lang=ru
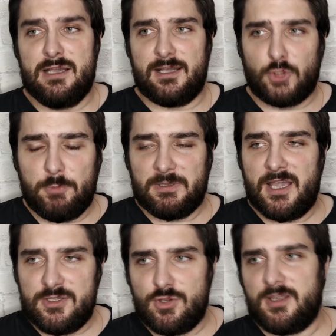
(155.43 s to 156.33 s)
который
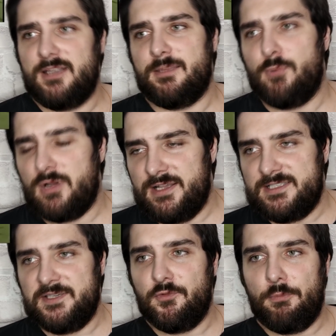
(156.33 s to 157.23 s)
подойдет этому
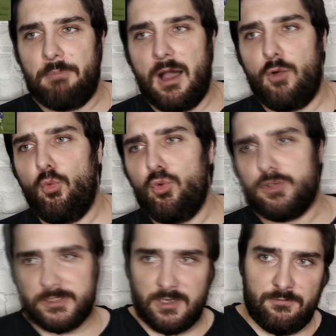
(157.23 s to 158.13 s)
коллективу по
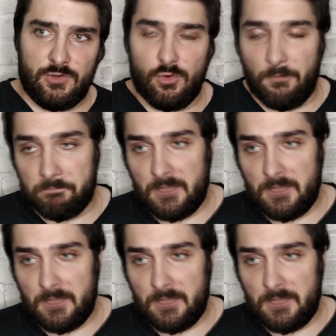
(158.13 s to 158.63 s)
уровню.